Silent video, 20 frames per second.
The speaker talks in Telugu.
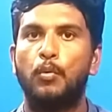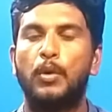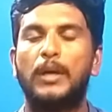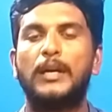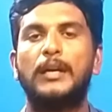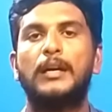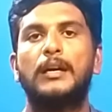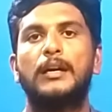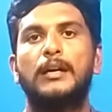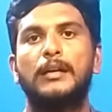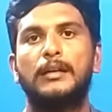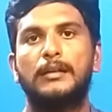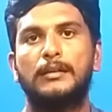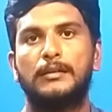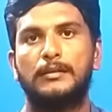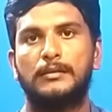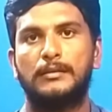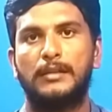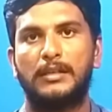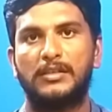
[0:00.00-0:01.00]
ఒక
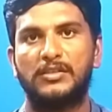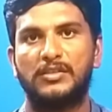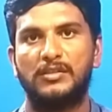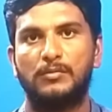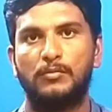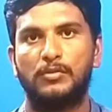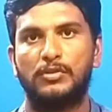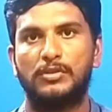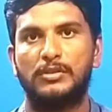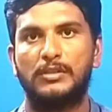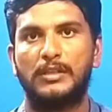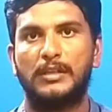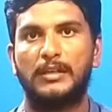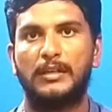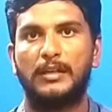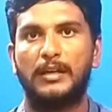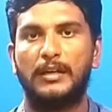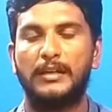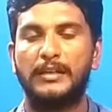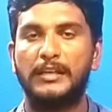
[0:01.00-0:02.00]
దర్శనం
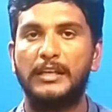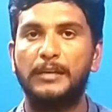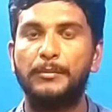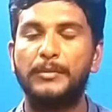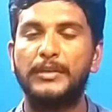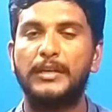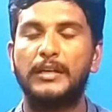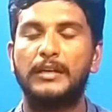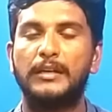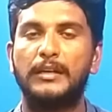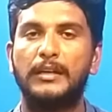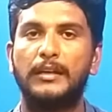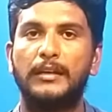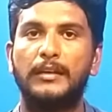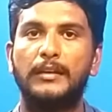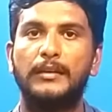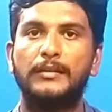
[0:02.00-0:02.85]
వచ్చిందంట ఏమిటంటే